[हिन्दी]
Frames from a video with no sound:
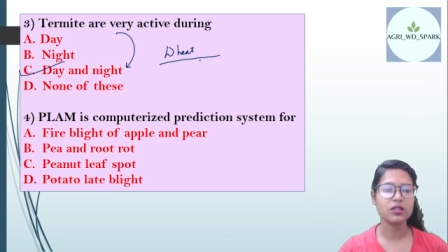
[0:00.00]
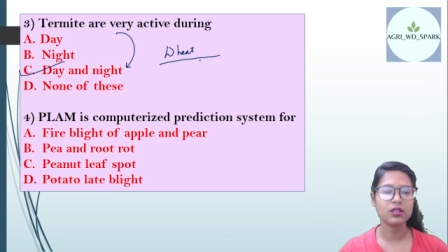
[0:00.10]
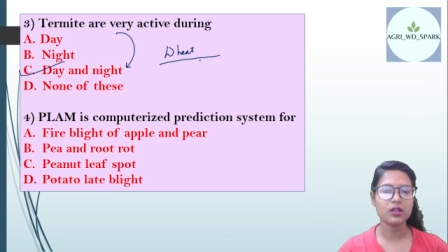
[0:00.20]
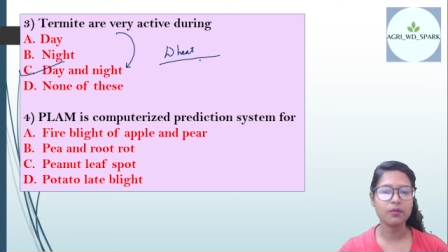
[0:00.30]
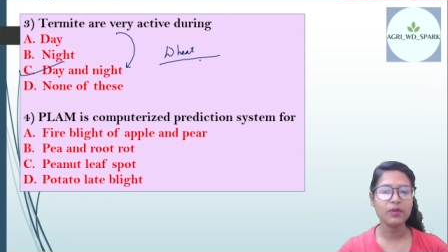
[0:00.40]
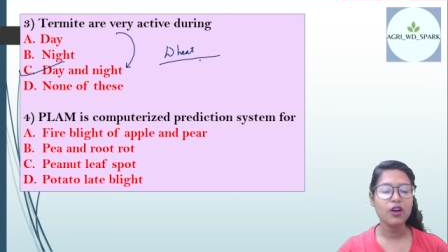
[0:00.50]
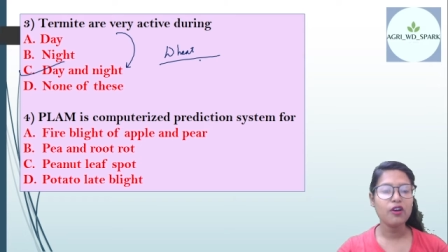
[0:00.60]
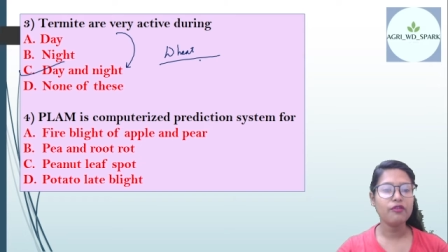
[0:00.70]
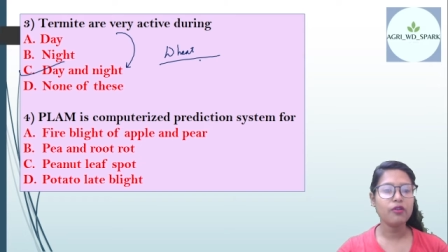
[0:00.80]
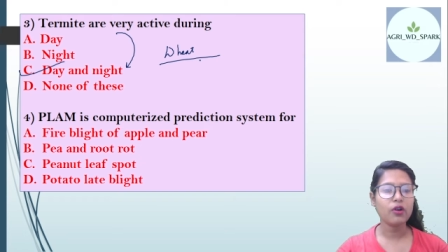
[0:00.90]
सिस्टम
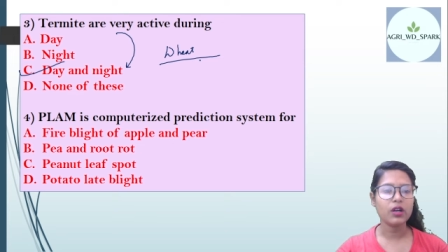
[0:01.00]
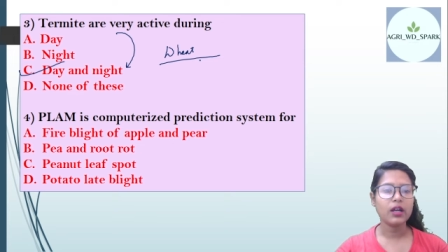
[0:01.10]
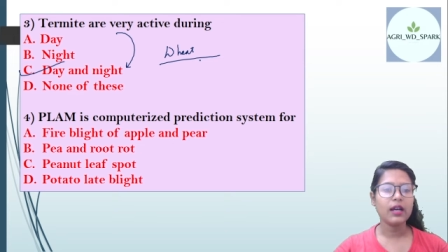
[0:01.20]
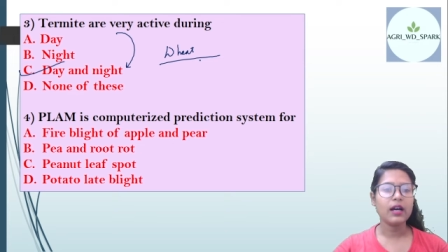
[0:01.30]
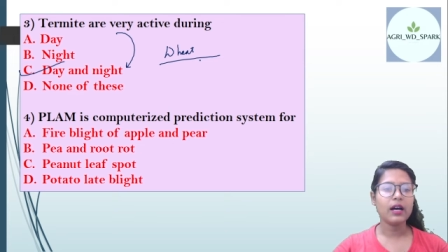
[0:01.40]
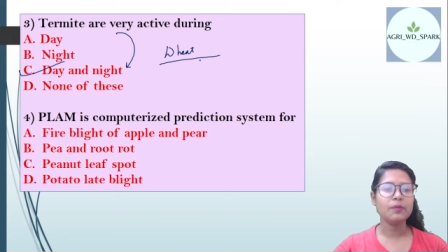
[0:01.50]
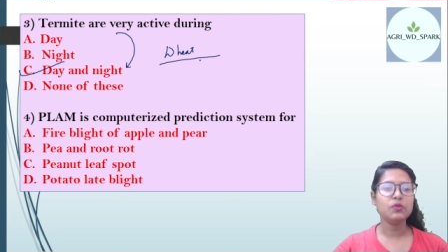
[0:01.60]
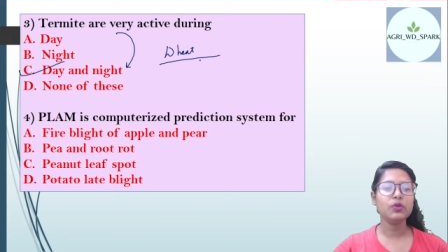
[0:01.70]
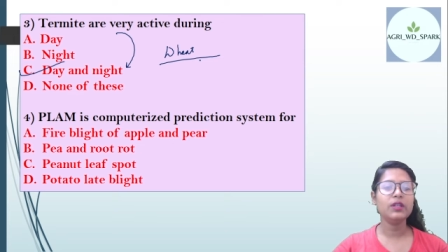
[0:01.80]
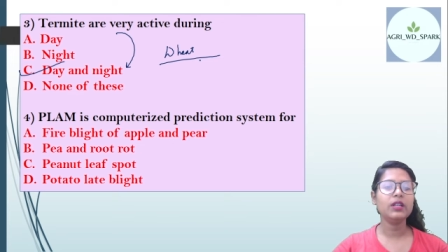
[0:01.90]
फॉर अब
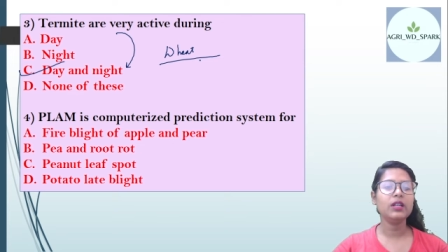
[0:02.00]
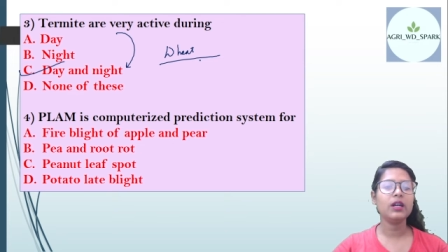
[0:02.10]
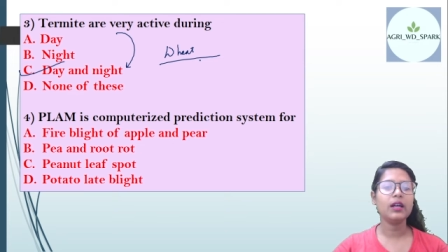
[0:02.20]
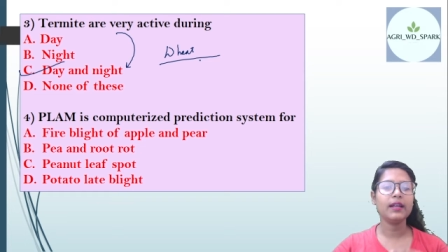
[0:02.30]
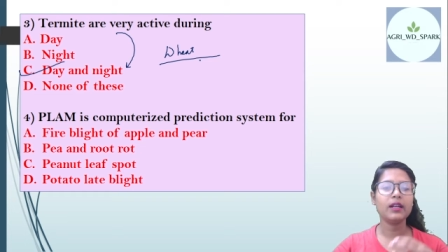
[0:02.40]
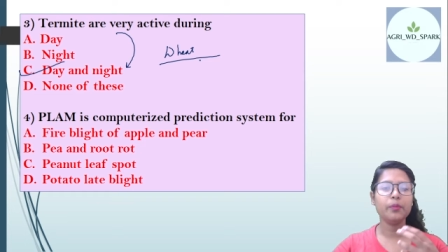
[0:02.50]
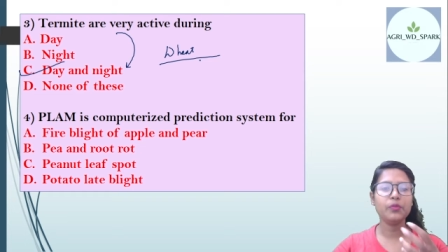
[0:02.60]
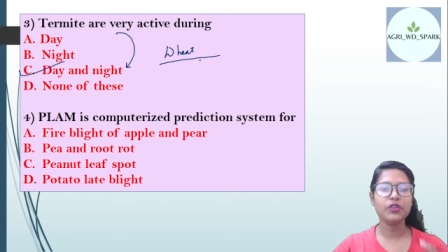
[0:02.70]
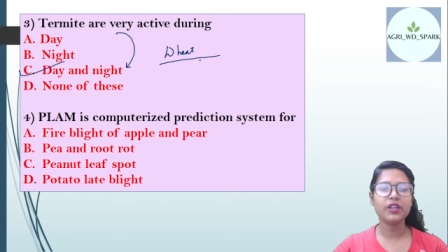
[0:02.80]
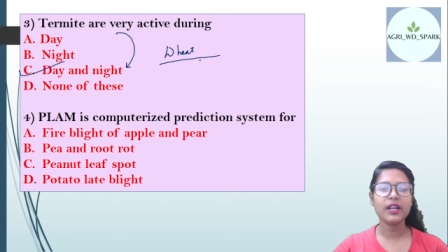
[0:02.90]
जो ये एक
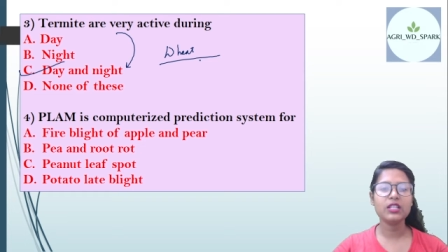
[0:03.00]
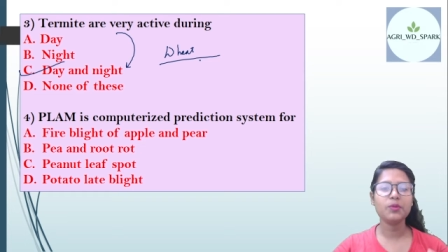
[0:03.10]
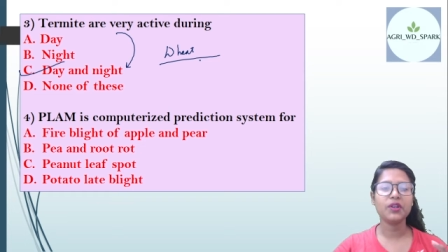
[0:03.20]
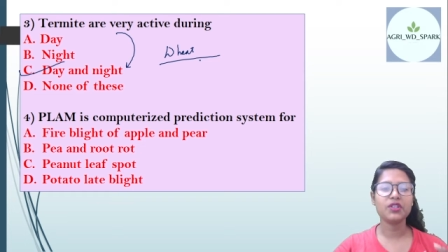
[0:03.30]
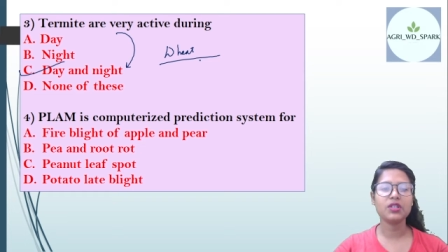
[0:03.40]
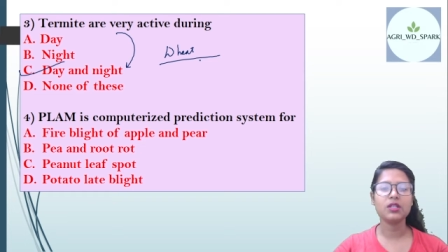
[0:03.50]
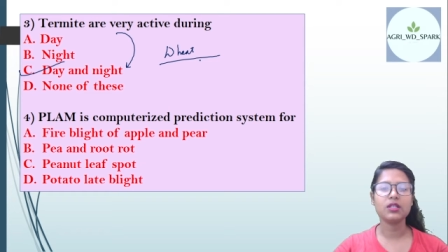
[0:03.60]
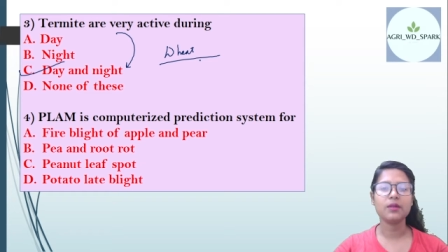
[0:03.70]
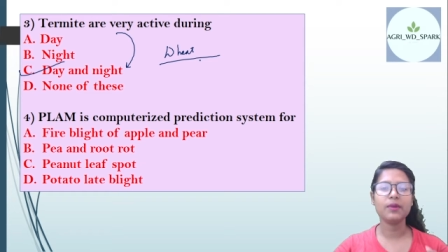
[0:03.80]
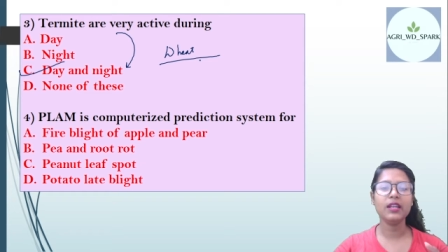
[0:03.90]
कंप्यूटराइज प्रोडक्शन
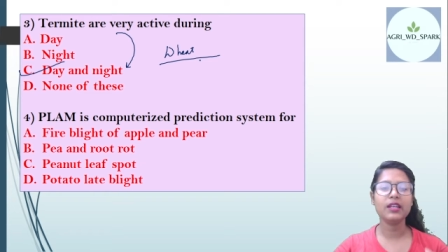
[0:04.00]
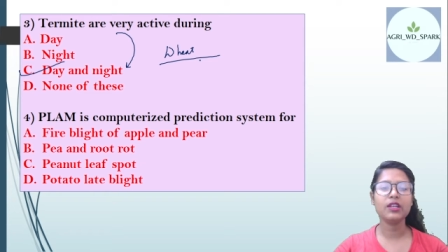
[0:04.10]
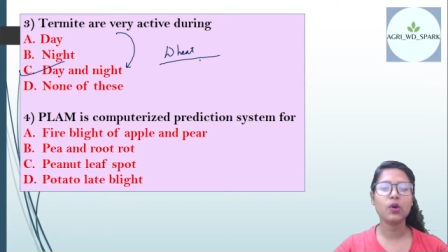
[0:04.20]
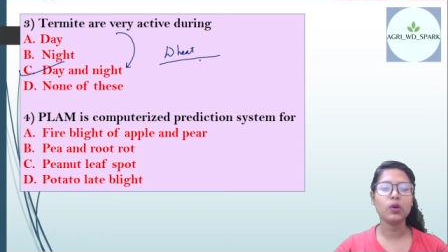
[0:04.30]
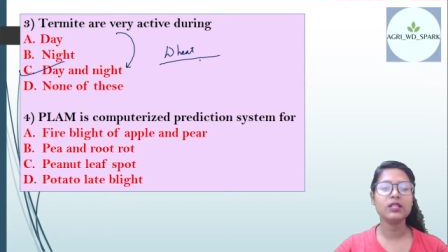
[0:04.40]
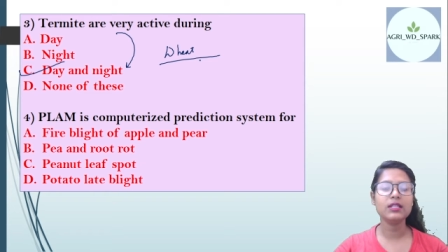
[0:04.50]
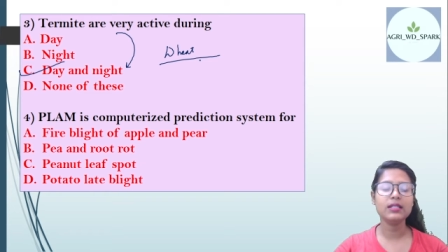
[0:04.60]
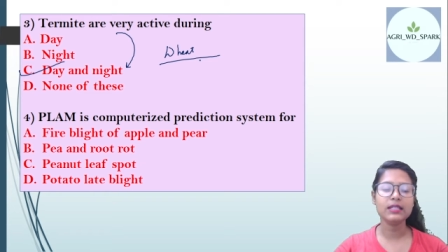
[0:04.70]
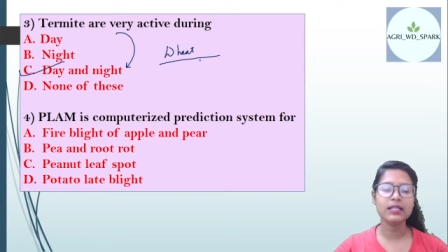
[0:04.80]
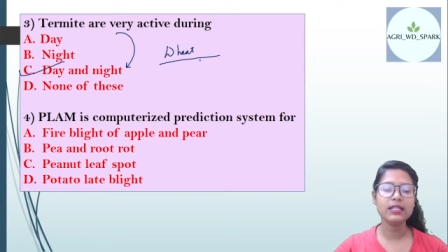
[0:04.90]
सिस्टम है लेकिन कौन सी
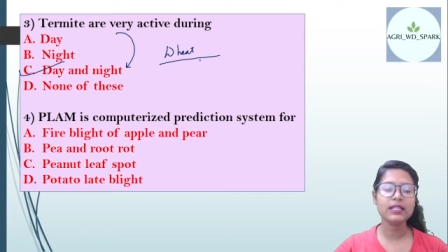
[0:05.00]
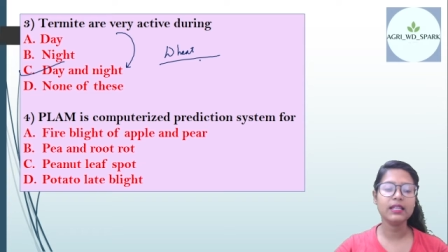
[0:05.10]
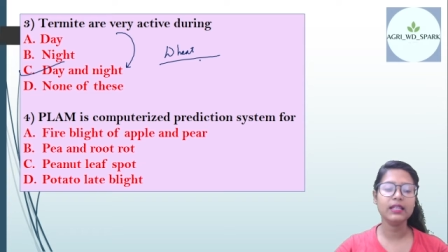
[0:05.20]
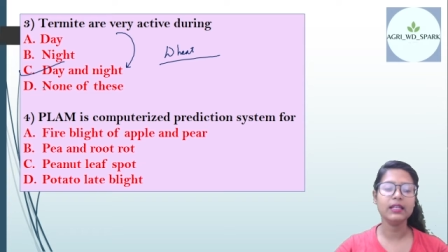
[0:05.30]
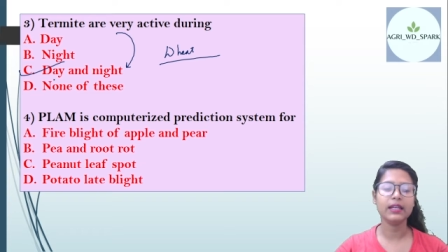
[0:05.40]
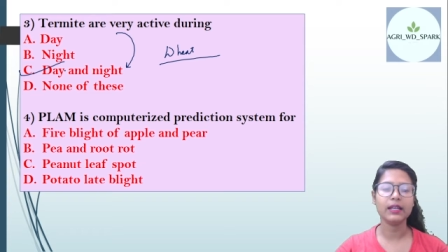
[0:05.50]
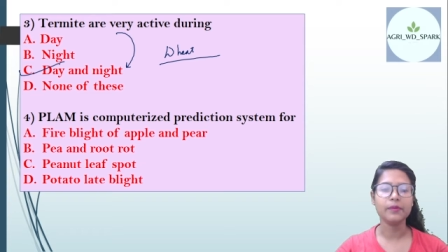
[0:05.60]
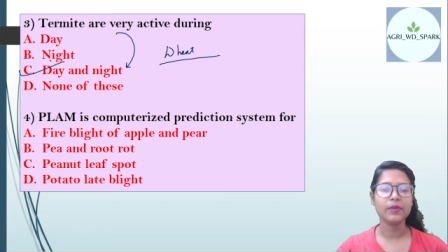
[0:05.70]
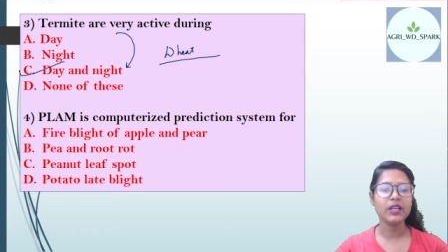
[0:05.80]
डिजीज़ के लिए है